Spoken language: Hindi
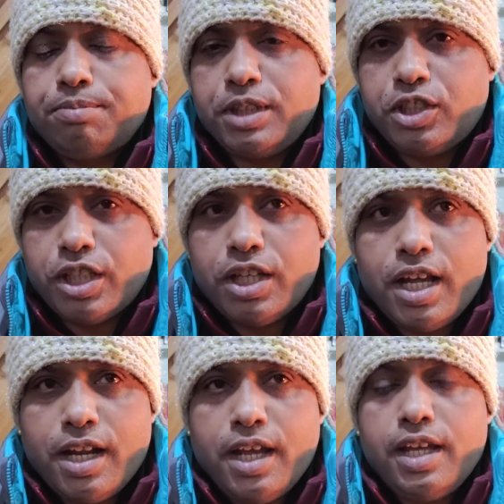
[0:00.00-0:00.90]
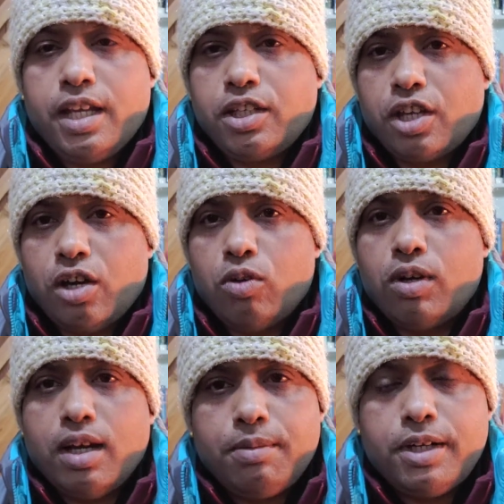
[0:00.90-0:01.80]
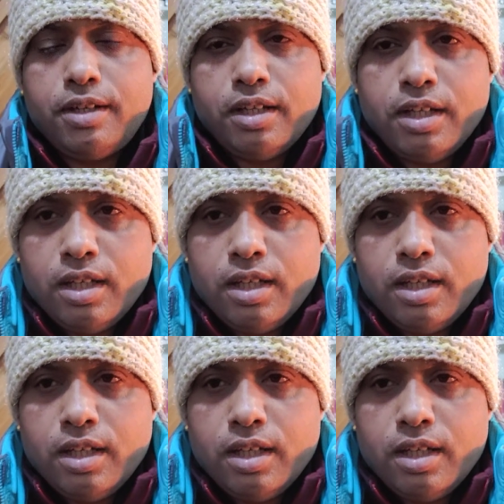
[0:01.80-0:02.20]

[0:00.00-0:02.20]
पीछे जा रहा है या क्या होगा बट